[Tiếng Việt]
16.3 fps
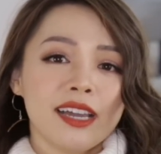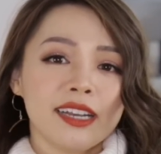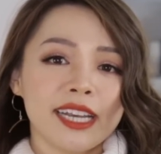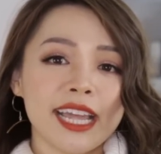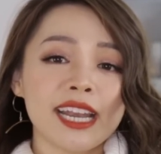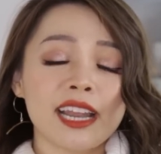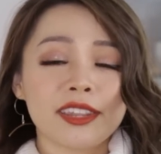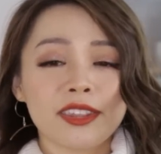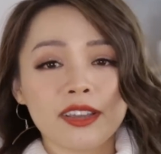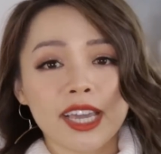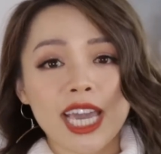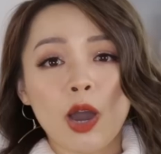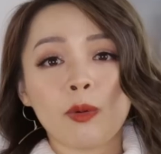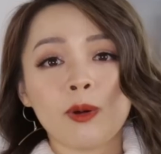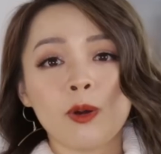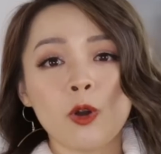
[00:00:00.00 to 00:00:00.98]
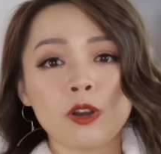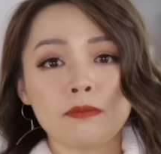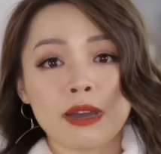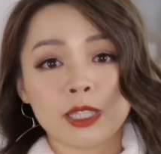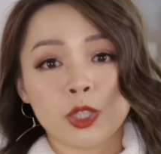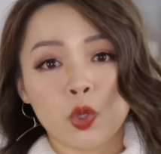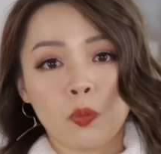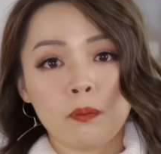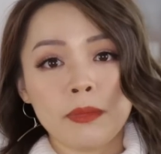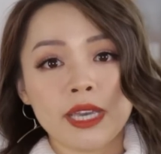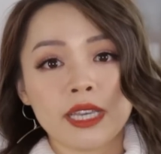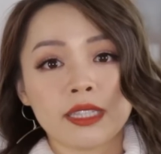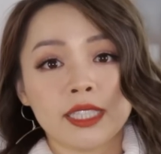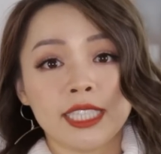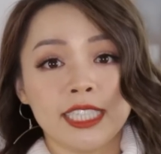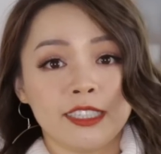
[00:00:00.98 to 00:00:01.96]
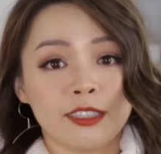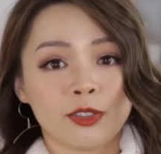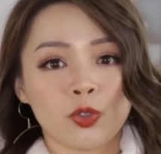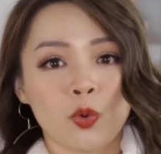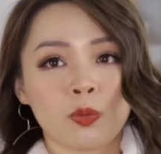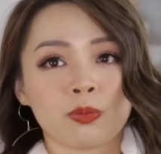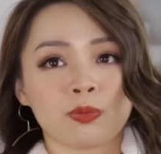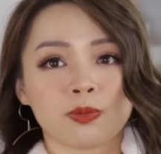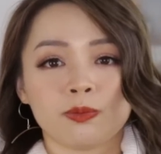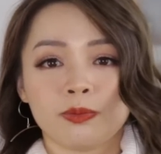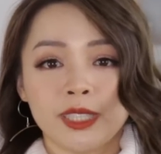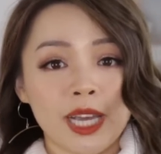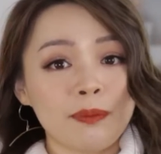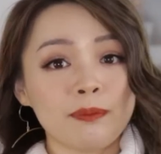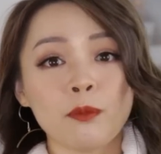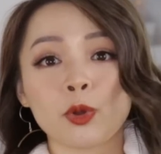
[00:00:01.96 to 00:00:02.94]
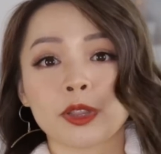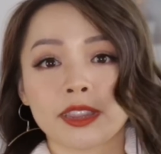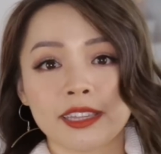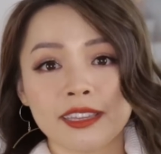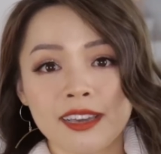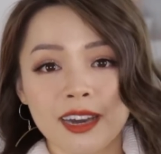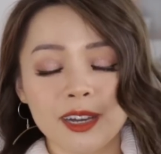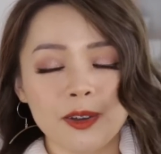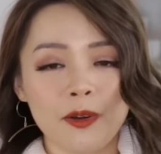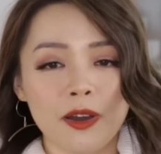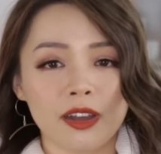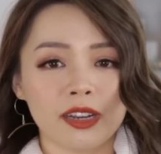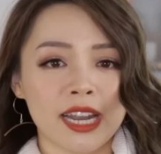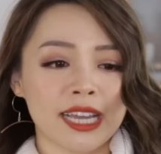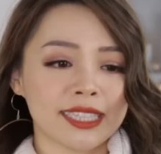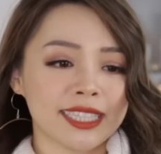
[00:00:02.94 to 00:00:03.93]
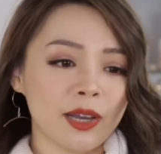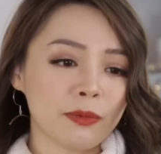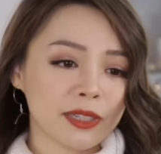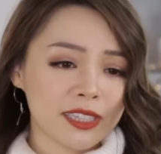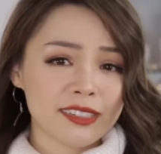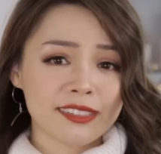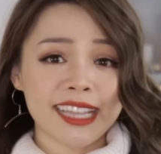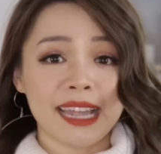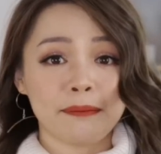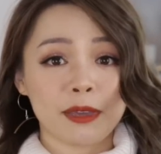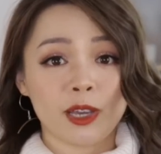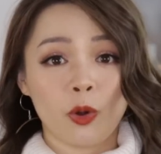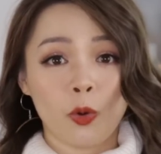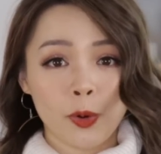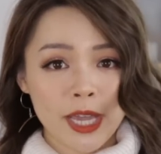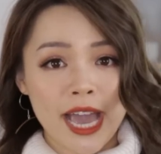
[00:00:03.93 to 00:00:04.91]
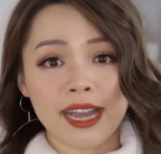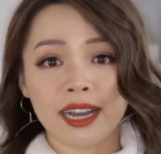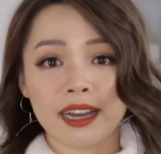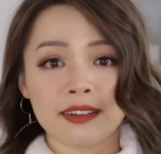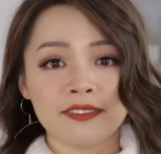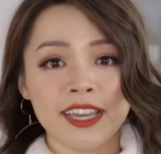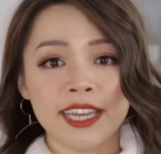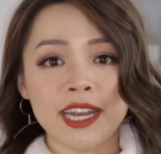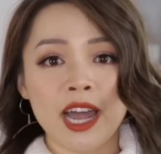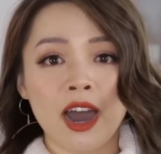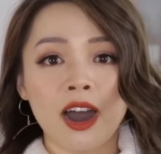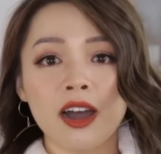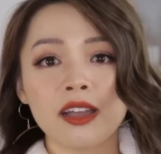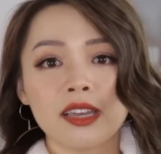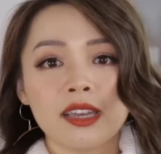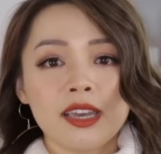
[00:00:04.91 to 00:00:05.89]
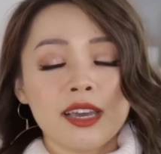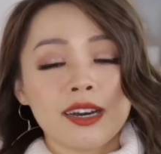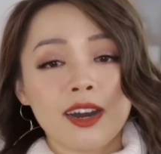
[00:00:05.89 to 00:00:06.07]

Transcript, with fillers: nên là những cái ống hút mà chúng mình chỉ dùng trong một tiếng hoặc là trong cái thời gian mình ngồi hàng cà phê đó